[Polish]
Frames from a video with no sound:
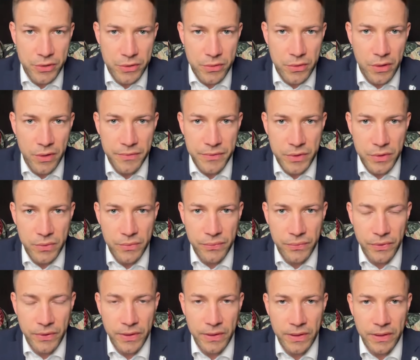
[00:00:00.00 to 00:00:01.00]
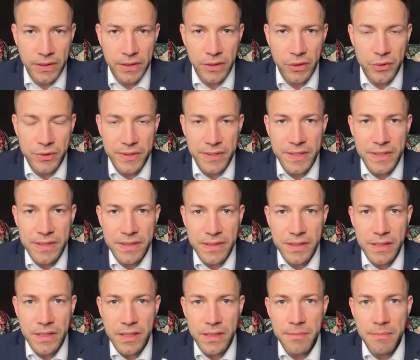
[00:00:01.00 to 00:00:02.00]
się od surowców
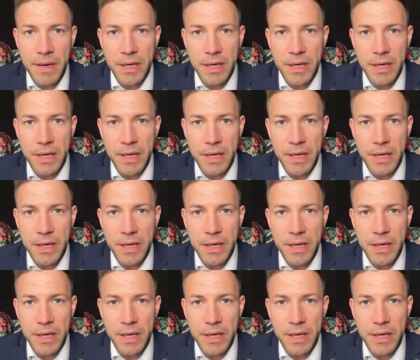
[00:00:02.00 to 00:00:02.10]
rosyjskich,